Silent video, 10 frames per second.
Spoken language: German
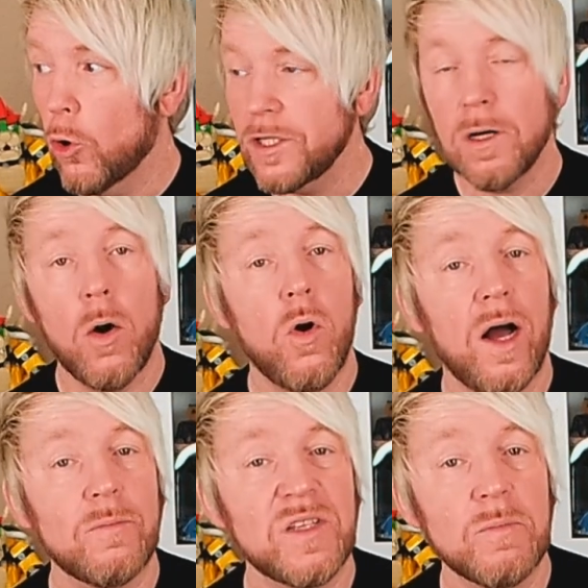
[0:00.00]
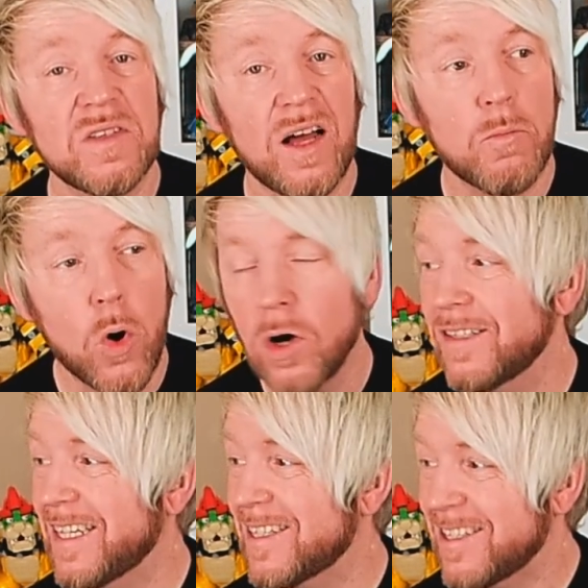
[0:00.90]
heute auch am
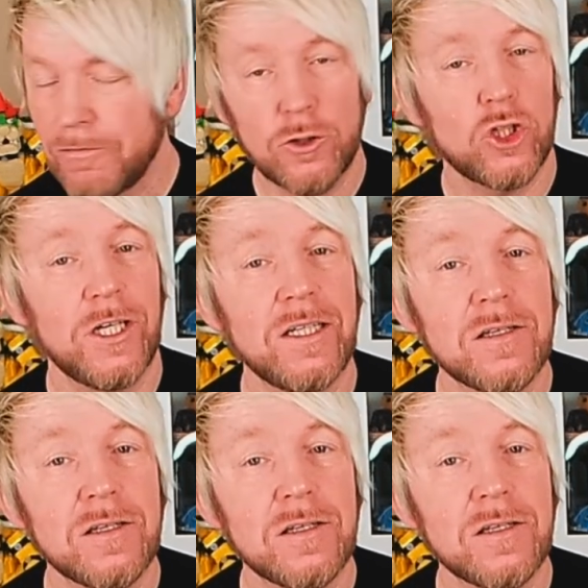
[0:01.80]
Samstagmorgen, der sehr verschneit